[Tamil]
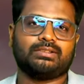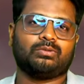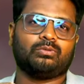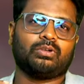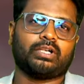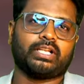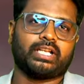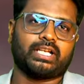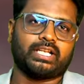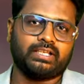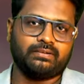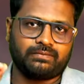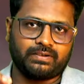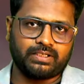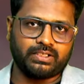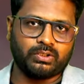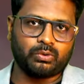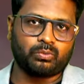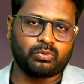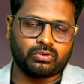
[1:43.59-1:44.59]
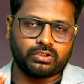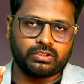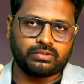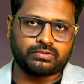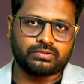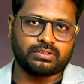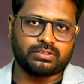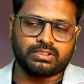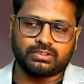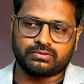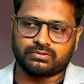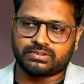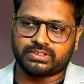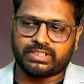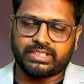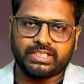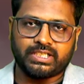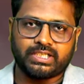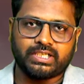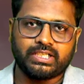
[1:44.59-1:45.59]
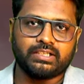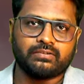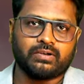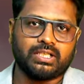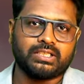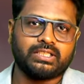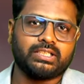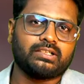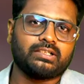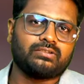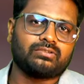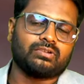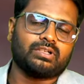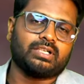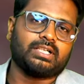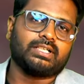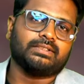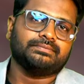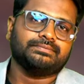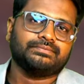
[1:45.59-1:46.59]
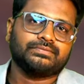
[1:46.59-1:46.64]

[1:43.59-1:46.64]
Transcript: உங்களோட லைஃப்லையும் உங்களோட சொ இந்த சொசைட்டியில் நீங்கள் வாழ்ந்தீங்கன்னு சொன்னால்